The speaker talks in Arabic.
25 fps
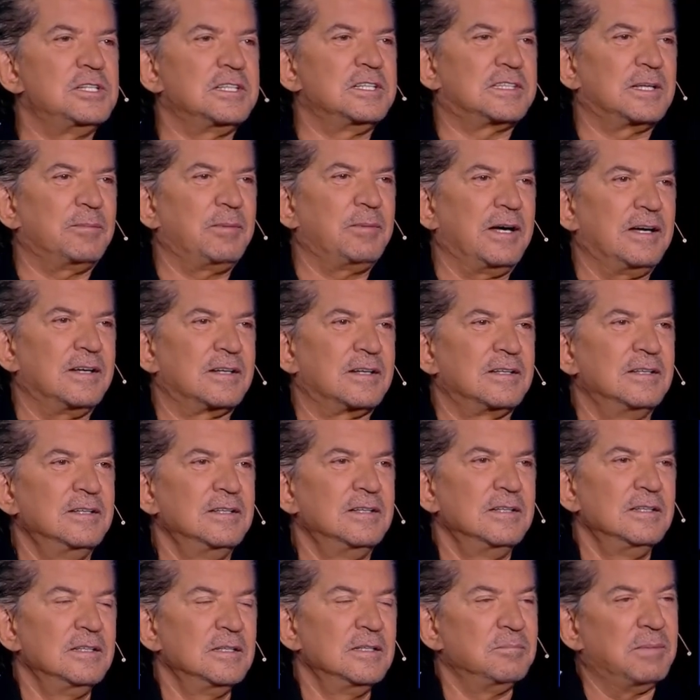الجديد تبعك
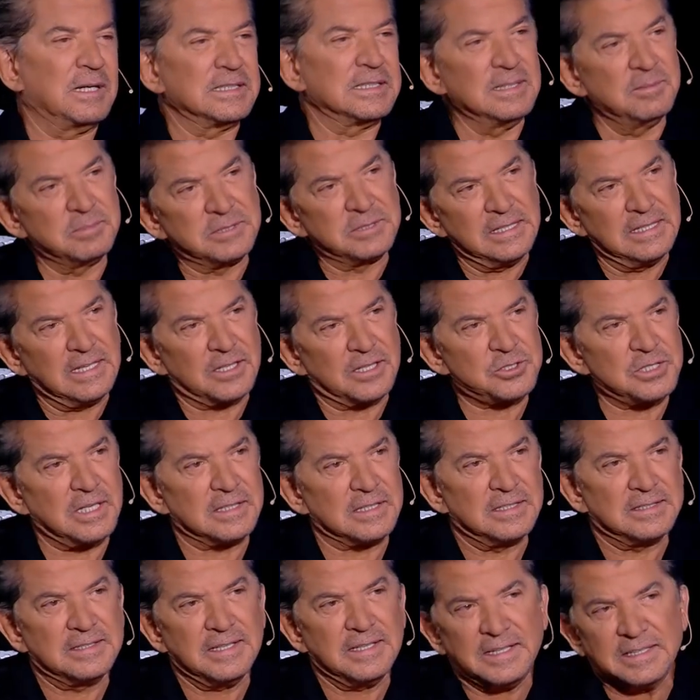مم. بعدين بدي اقول لك
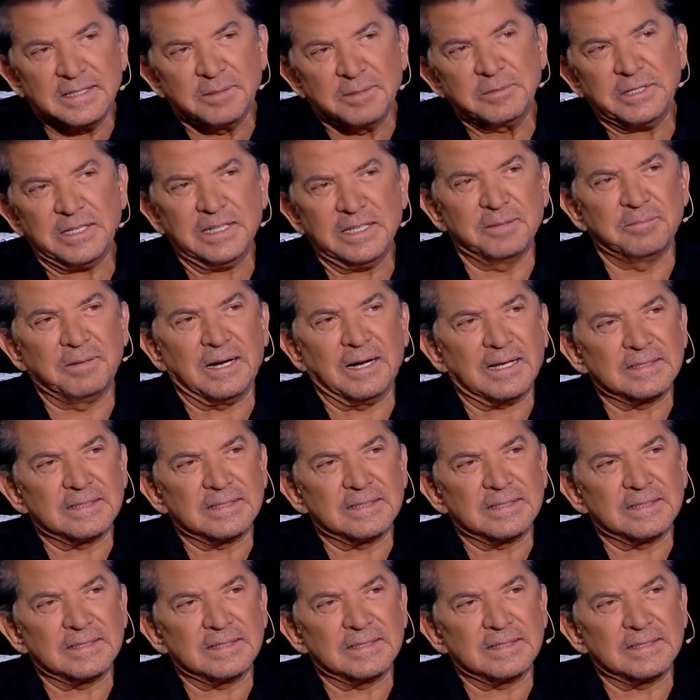شغله نحن منيح اللي